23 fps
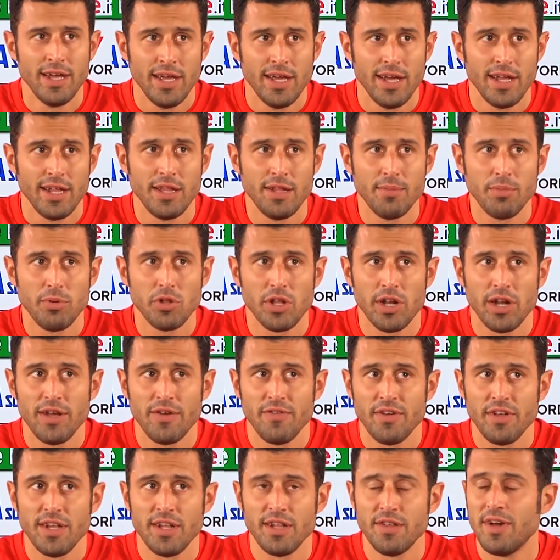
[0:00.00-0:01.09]
e di poterne
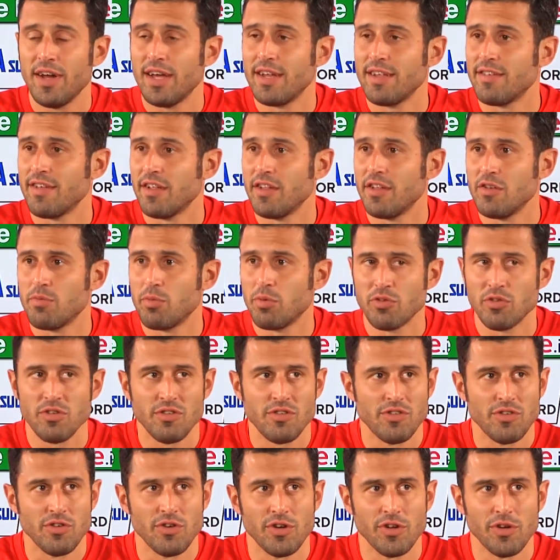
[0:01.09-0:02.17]
avere diversi a
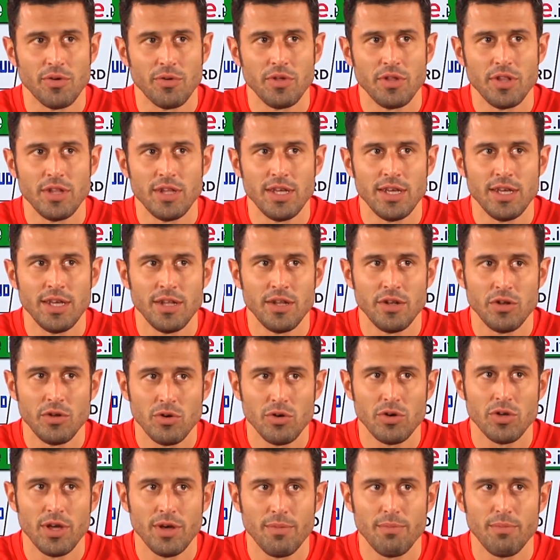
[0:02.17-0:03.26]
disposizione, quindi
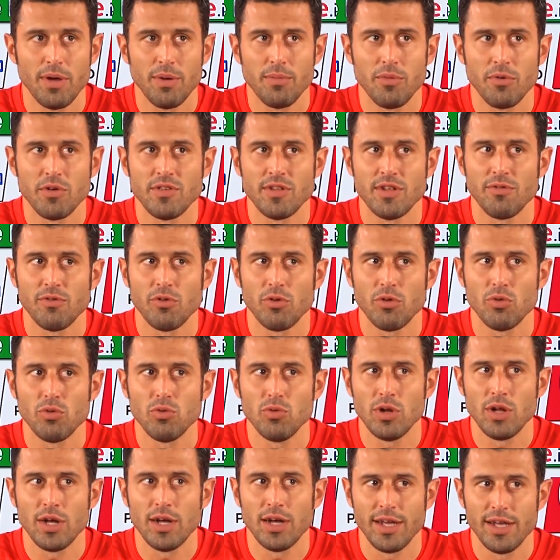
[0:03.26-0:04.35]
noi abbiamo questa
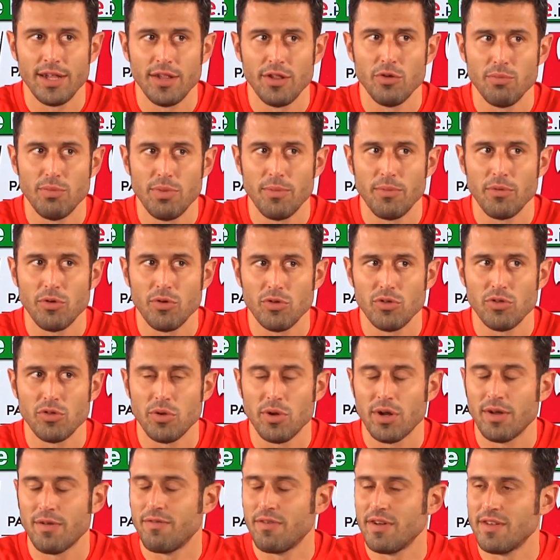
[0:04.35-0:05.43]
fortuna e dobbiamo
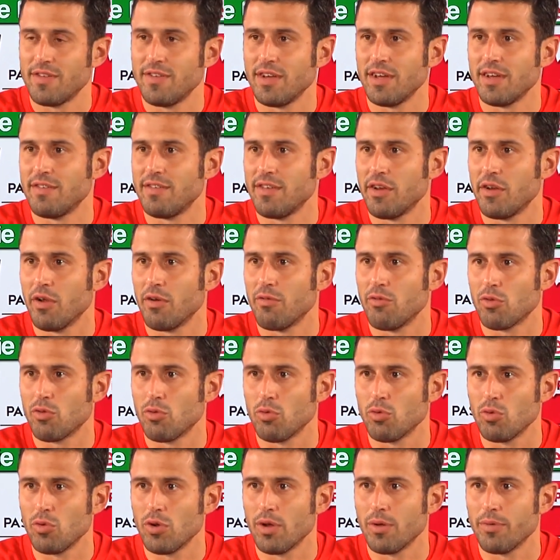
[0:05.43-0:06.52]
continuare a far sì che sia una
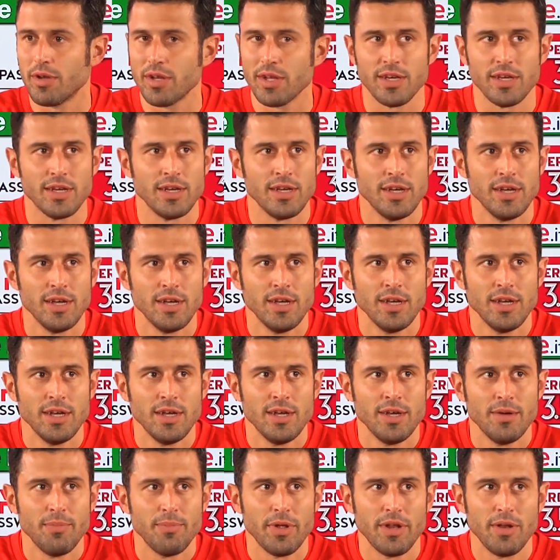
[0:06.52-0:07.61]
fortuna perché
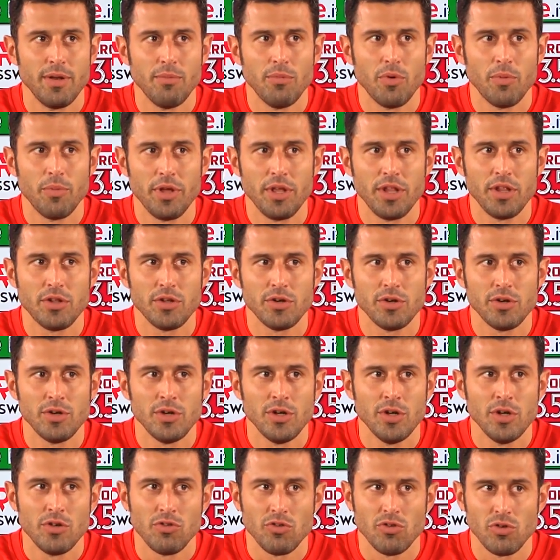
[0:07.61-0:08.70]
per il momento
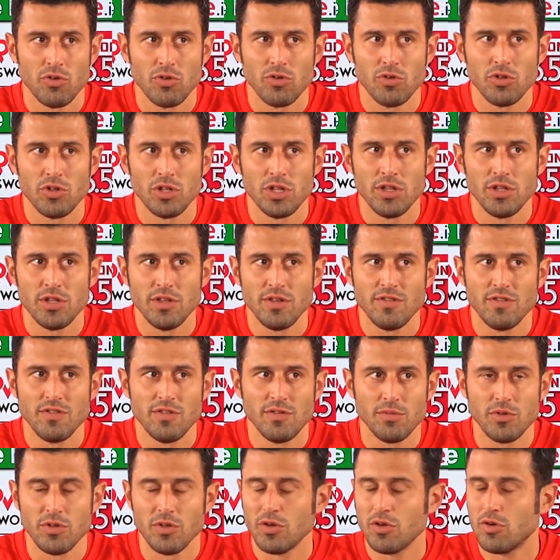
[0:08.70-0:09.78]
sono
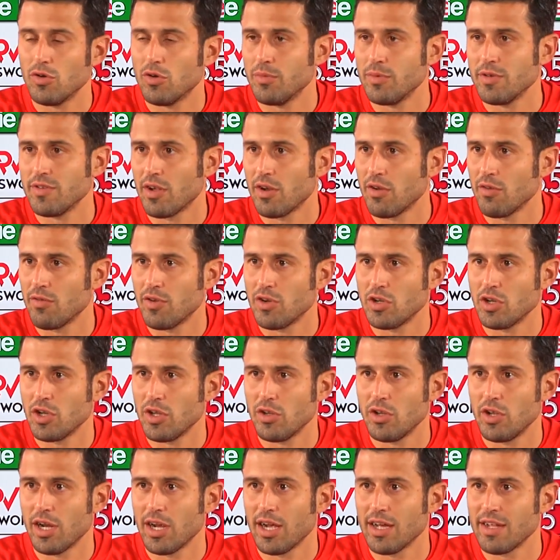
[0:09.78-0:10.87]
contentissimo di come stanno facendo
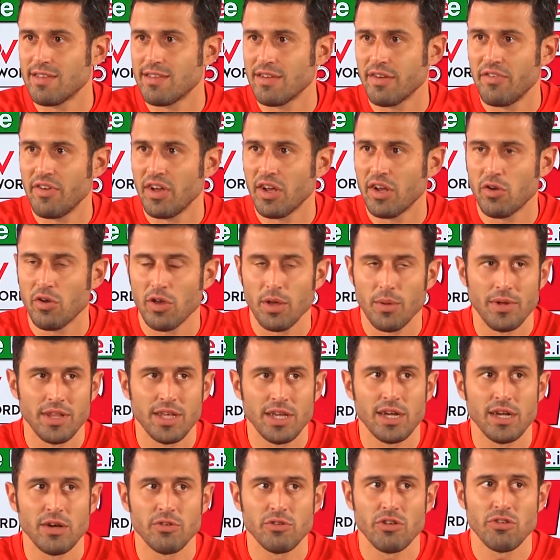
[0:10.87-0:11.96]
i ragazzi che vengono chiamati in
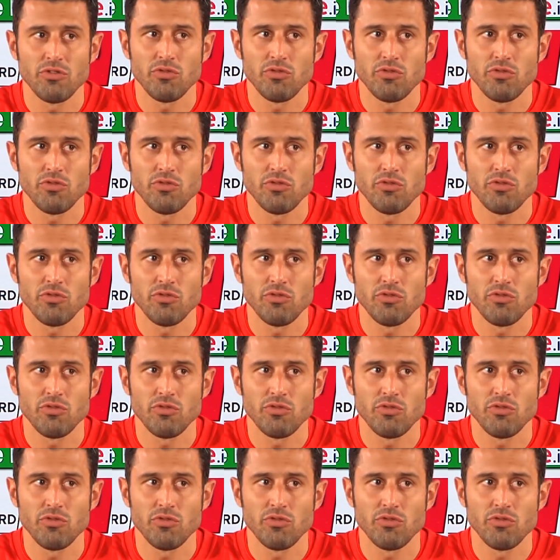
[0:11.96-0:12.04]
causa